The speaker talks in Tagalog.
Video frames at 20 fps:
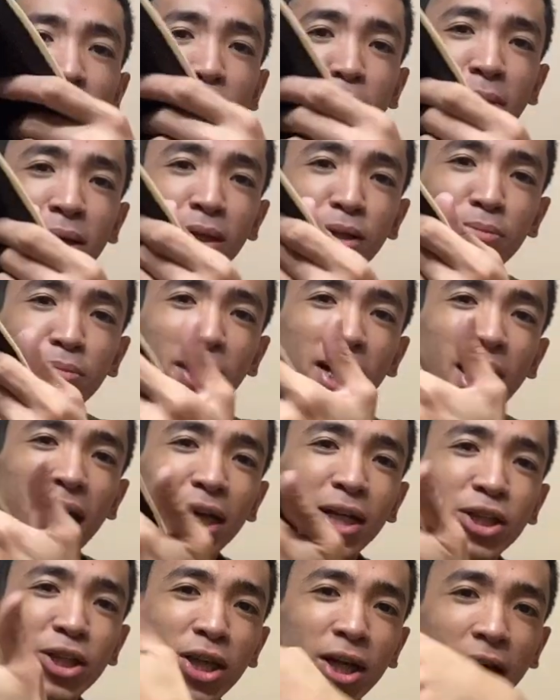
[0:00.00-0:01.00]
naman,
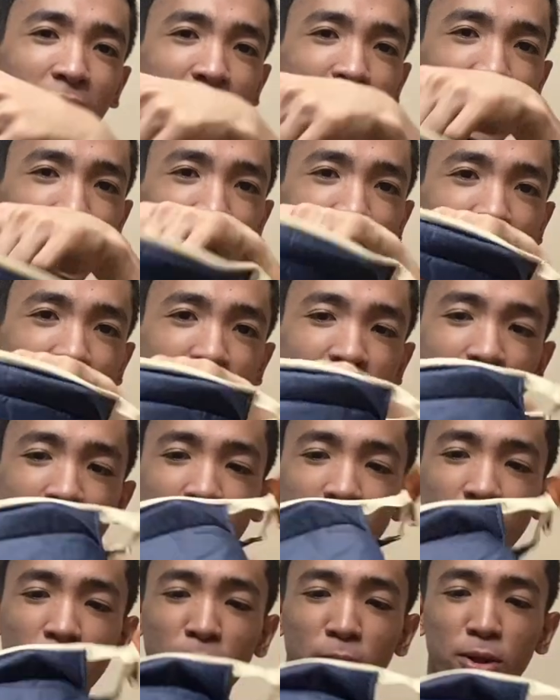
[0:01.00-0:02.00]
malaki siya guys.
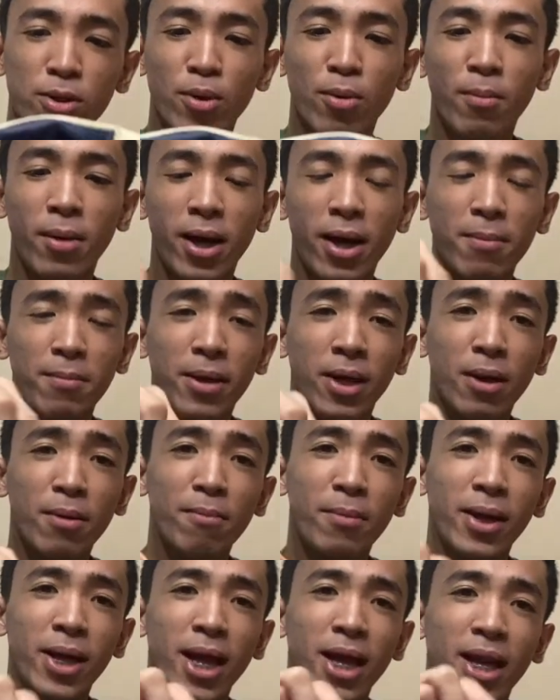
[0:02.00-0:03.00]
So, marami
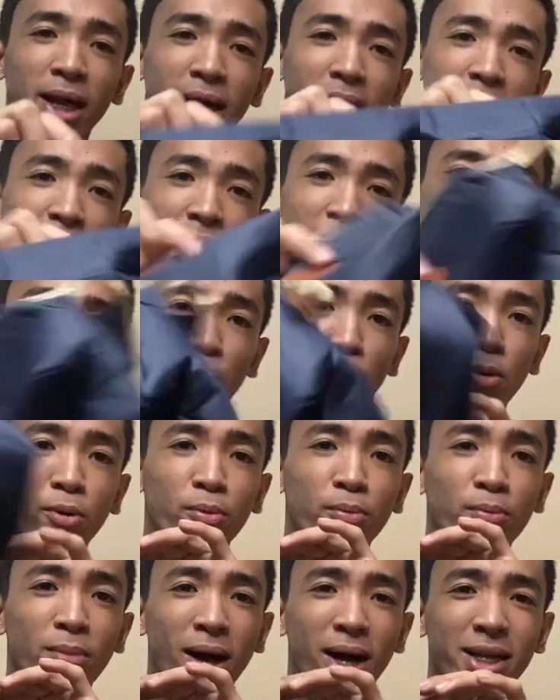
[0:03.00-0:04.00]
kang malalagay sa
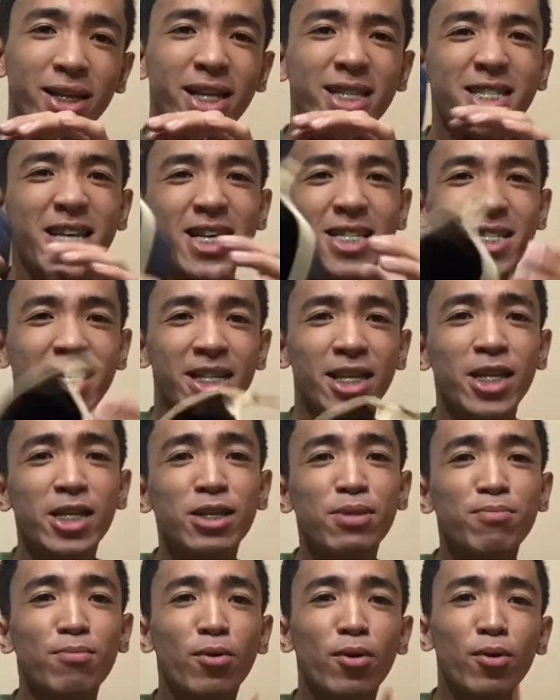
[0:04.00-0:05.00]
loob. Mga
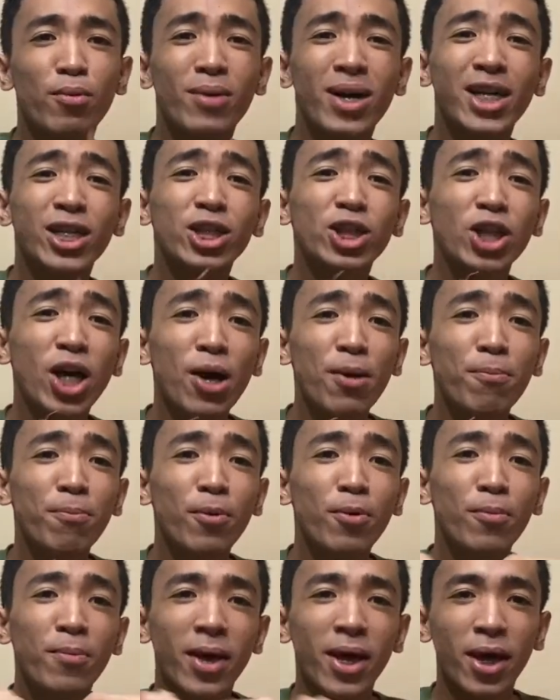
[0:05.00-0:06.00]
necessities mo, mga
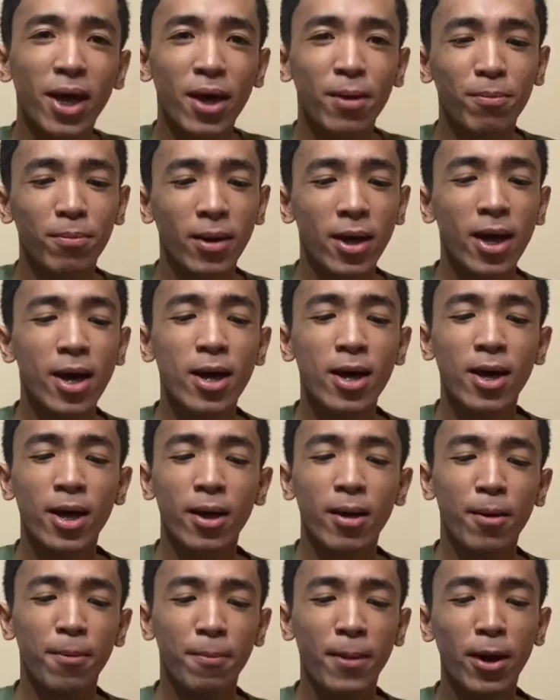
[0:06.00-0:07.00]
shampoo, makeup.
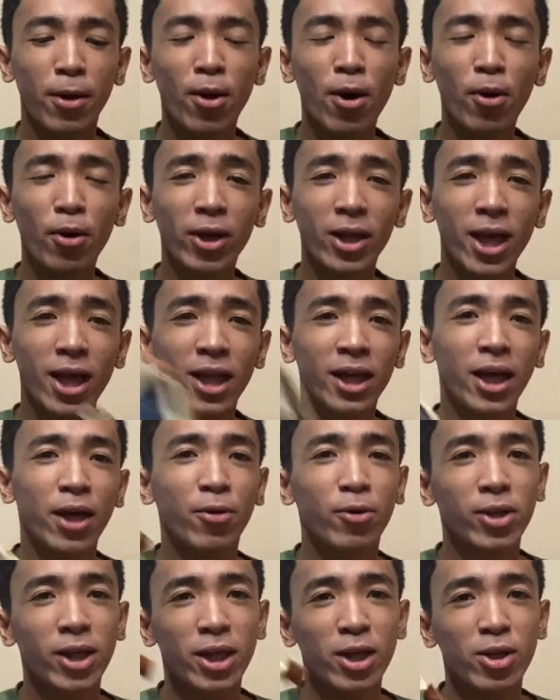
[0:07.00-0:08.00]
Pero ako ilalagay
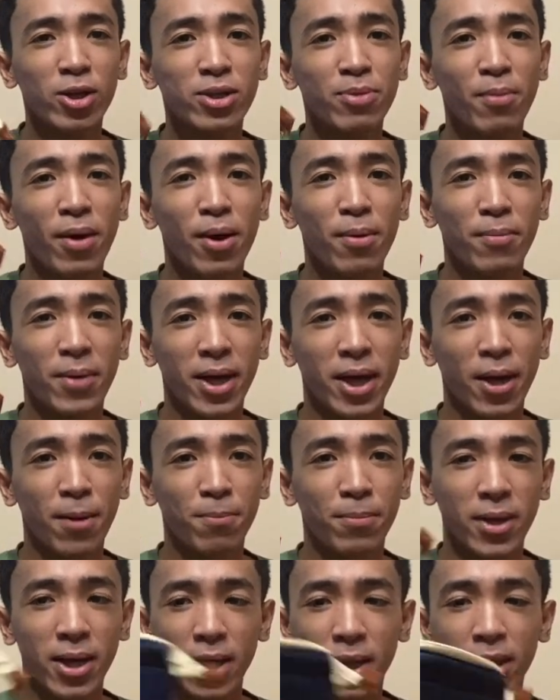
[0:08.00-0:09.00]
ko dito is mga
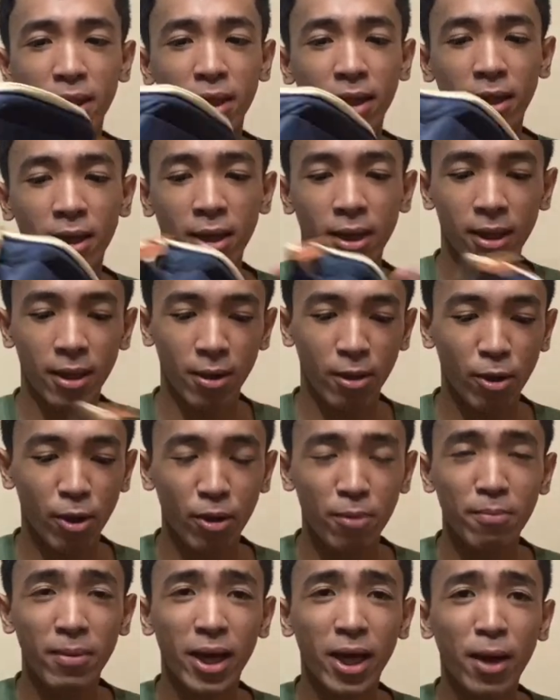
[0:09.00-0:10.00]
makeup kit.
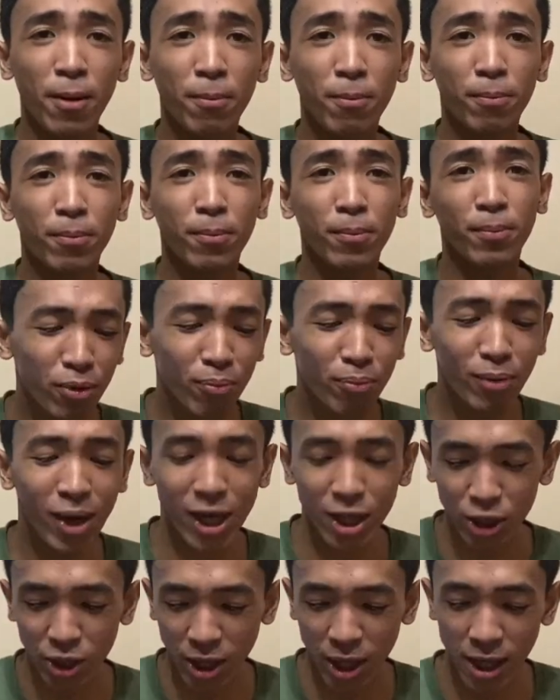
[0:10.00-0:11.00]
Or makeup ano,
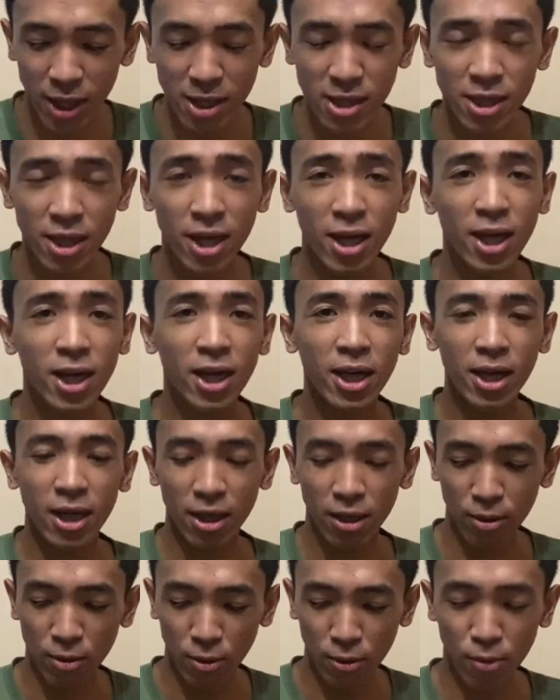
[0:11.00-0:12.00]
brushes.
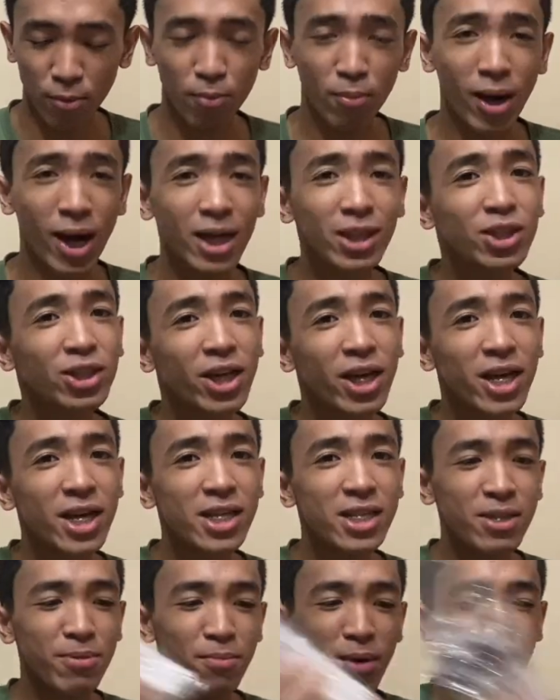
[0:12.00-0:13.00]
Ito,
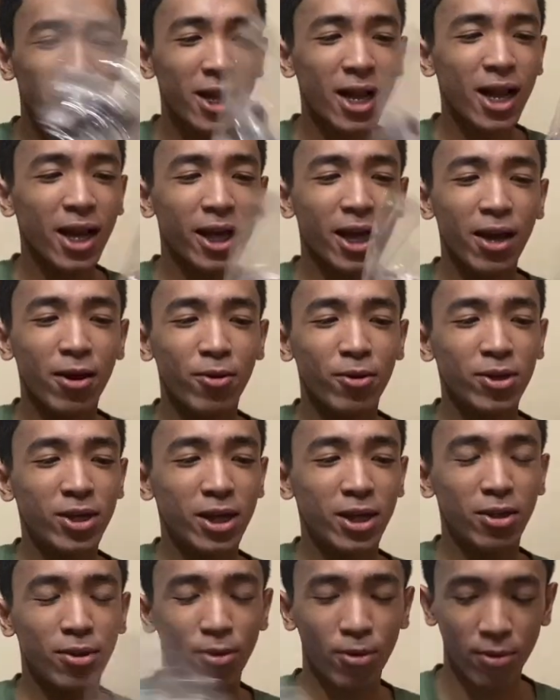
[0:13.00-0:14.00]
brushes, mga ilalagay ko
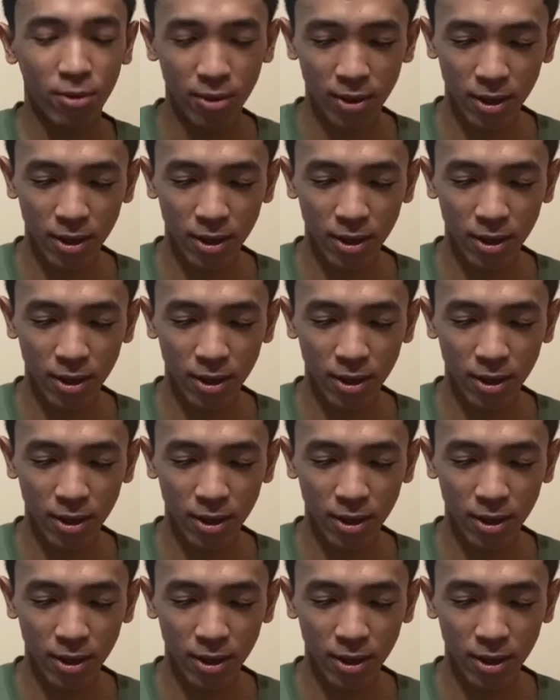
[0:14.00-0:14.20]
dito.